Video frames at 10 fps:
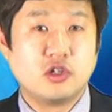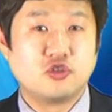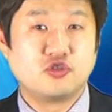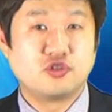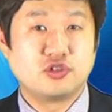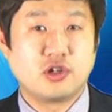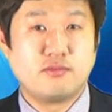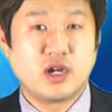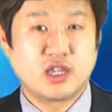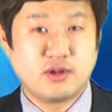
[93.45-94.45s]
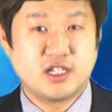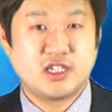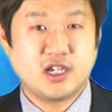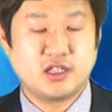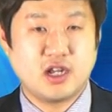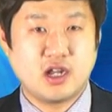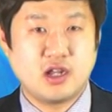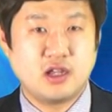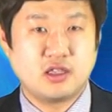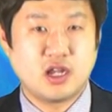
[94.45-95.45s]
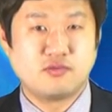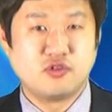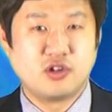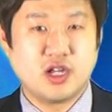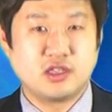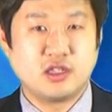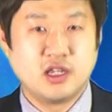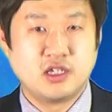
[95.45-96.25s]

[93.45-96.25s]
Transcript: 수주 전망이 밝지 않아 당분간